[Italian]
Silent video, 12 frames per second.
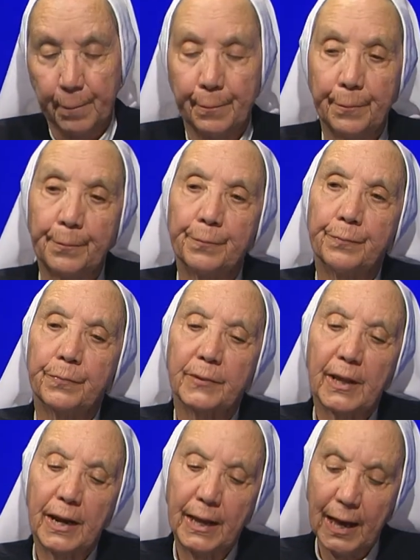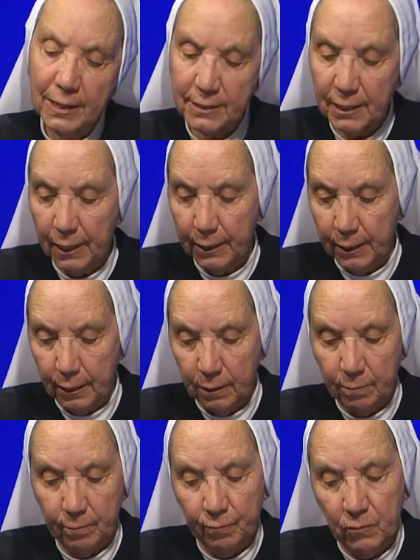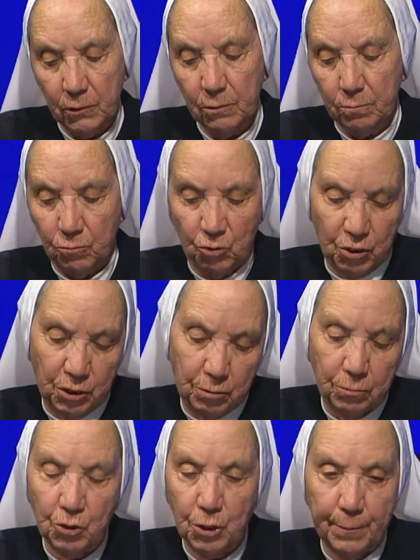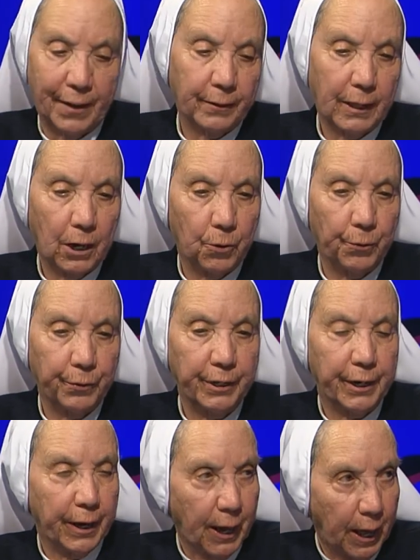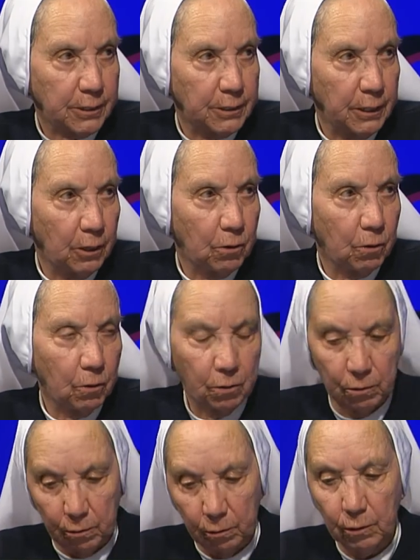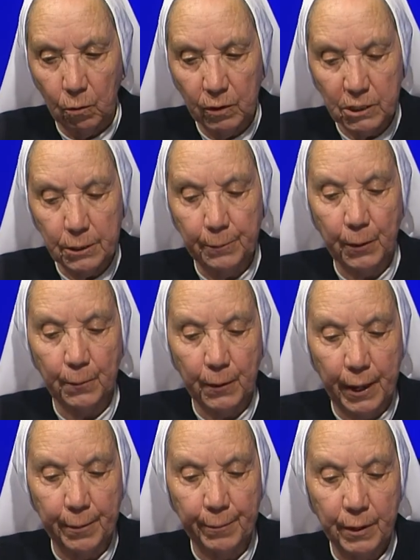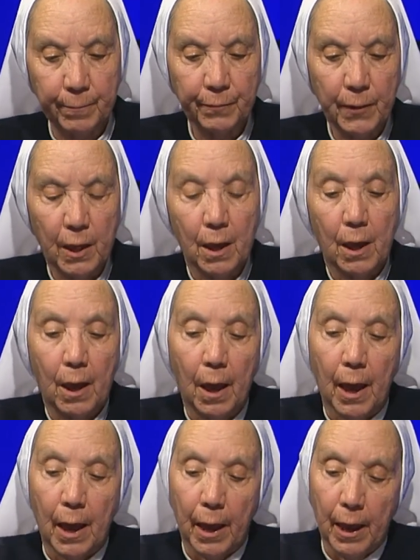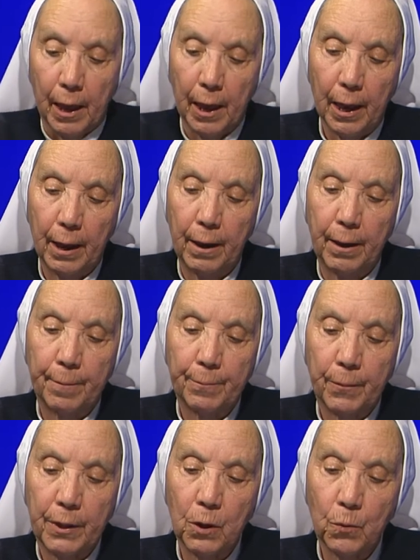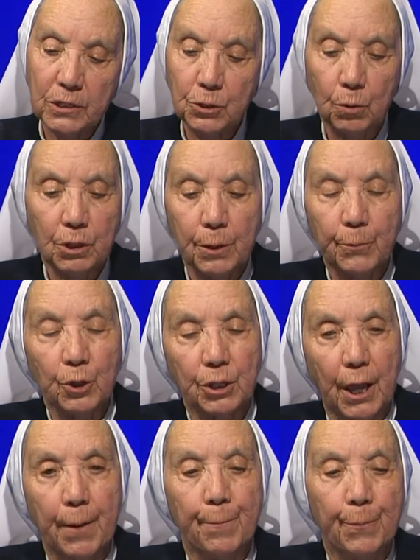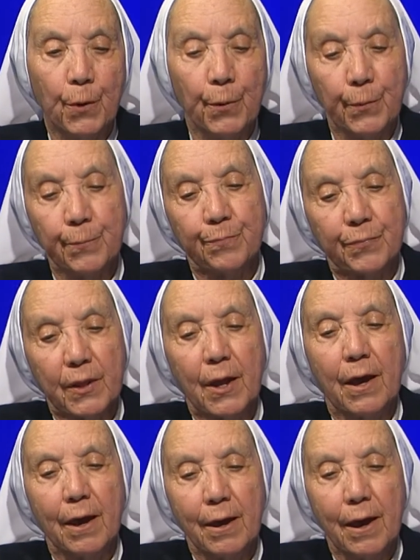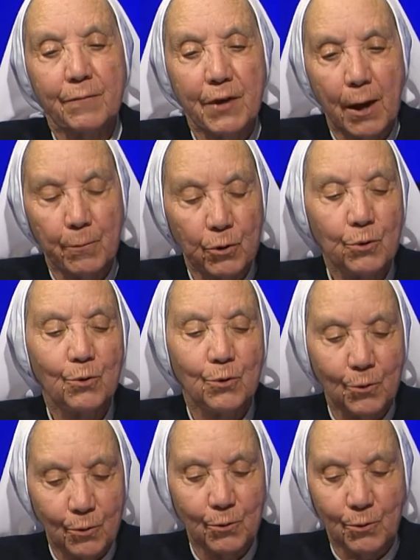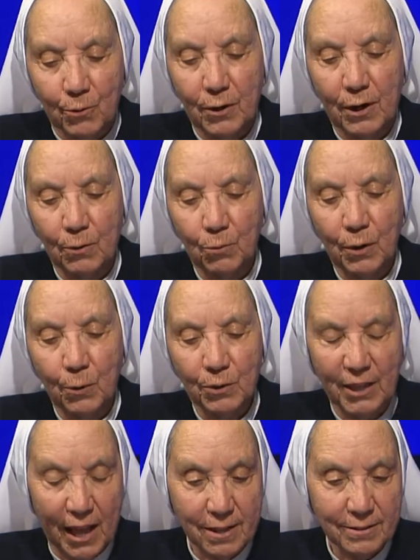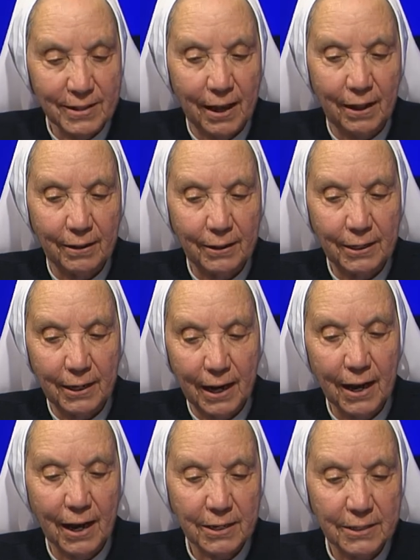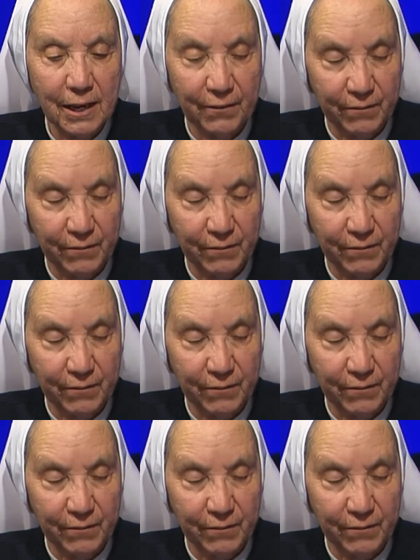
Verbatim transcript: Mm, dalle ASLI ci mandano i ragazzi con questi problemi. E in quest'ultimo tempo eh, abbiamo un'utenza di ragazzi che